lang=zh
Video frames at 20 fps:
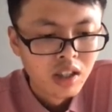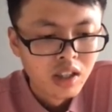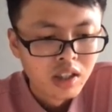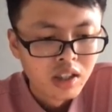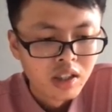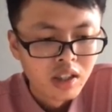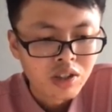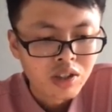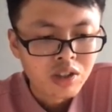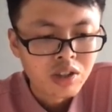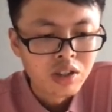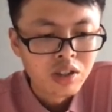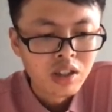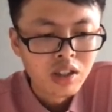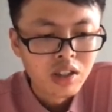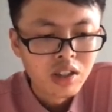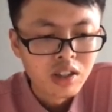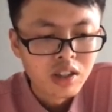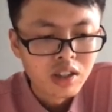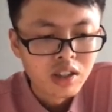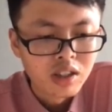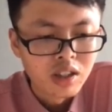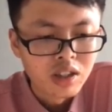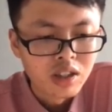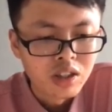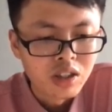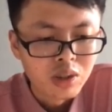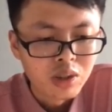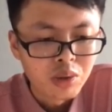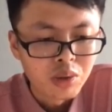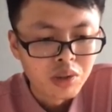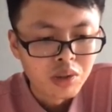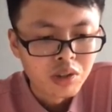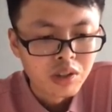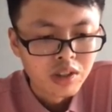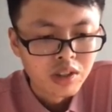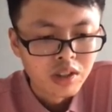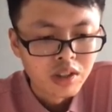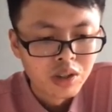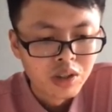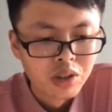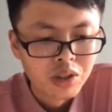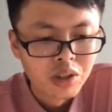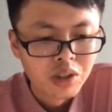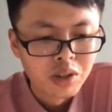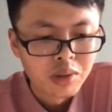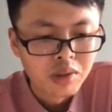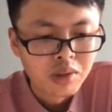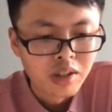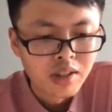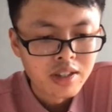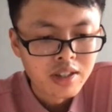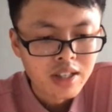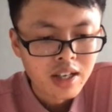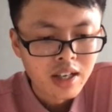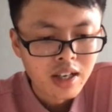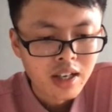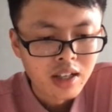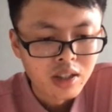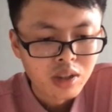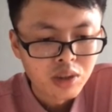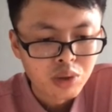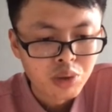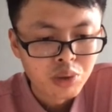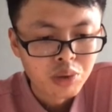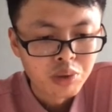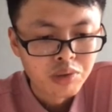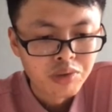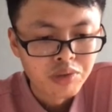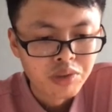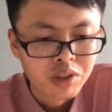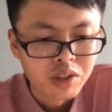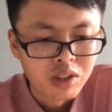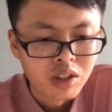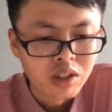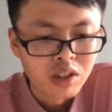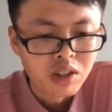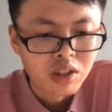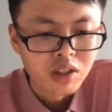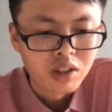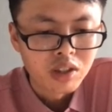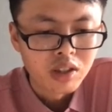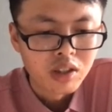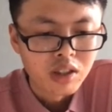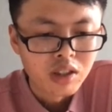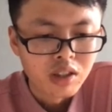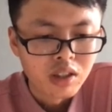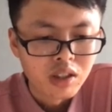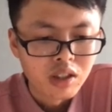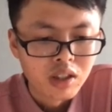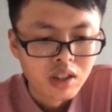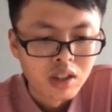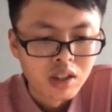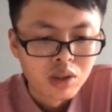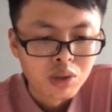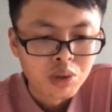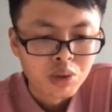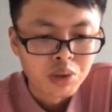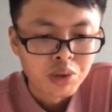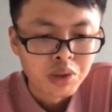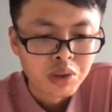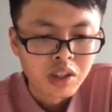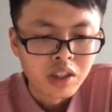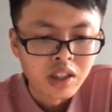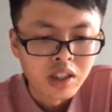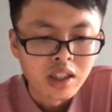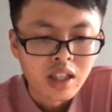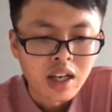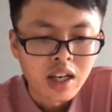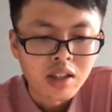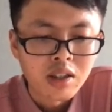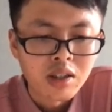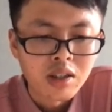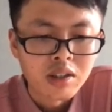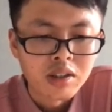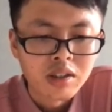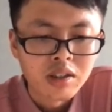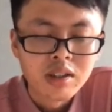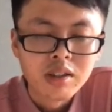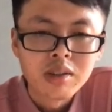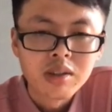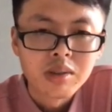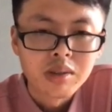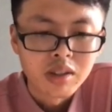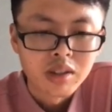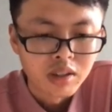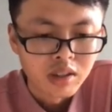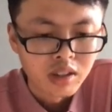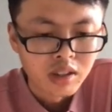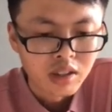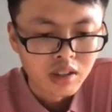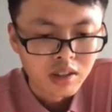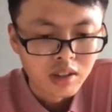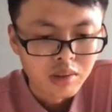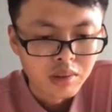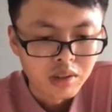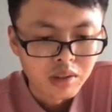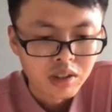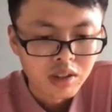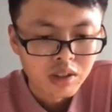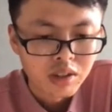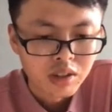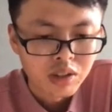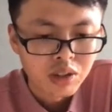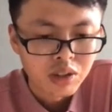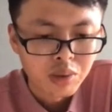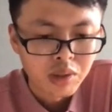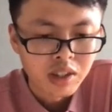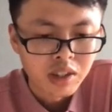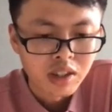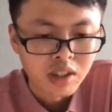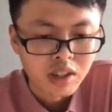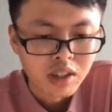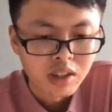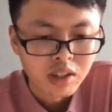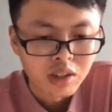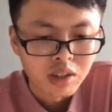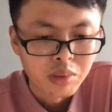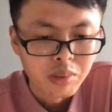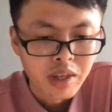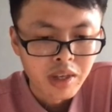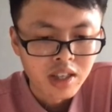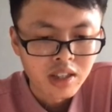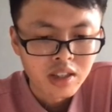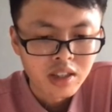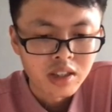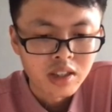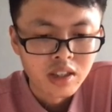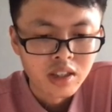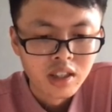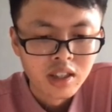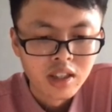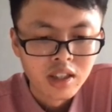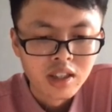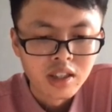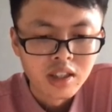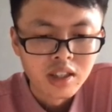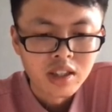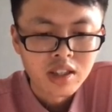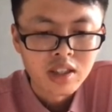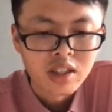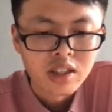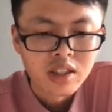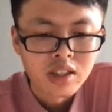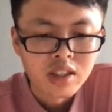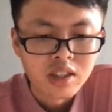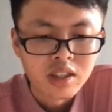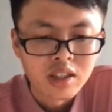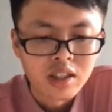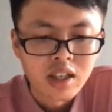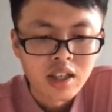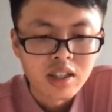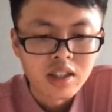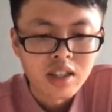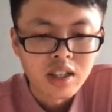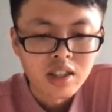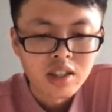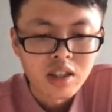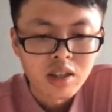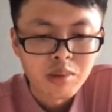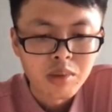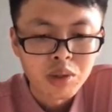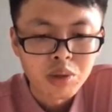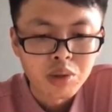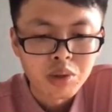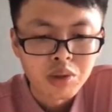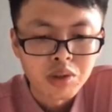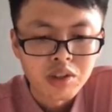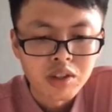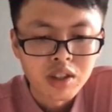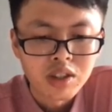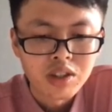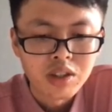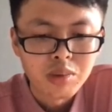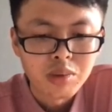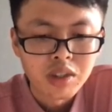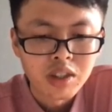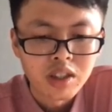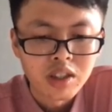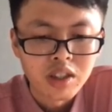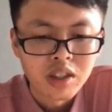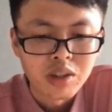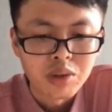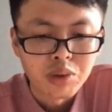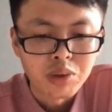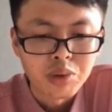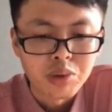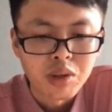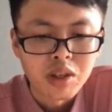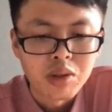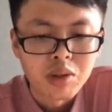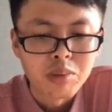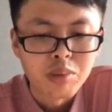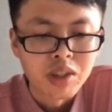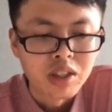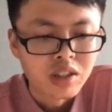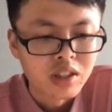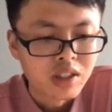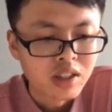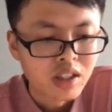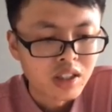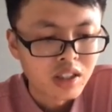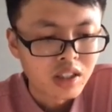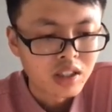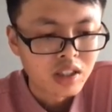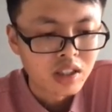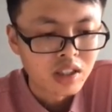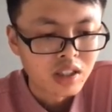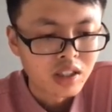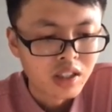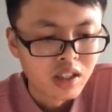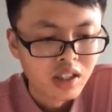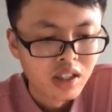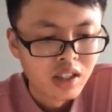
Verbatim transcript: 那实践的结果，从深圳到上海，数据复制的速率可以达到啊十万的 Q P S。 延迟在三十毫秒左右，那基本上等于网络本身的一个时间。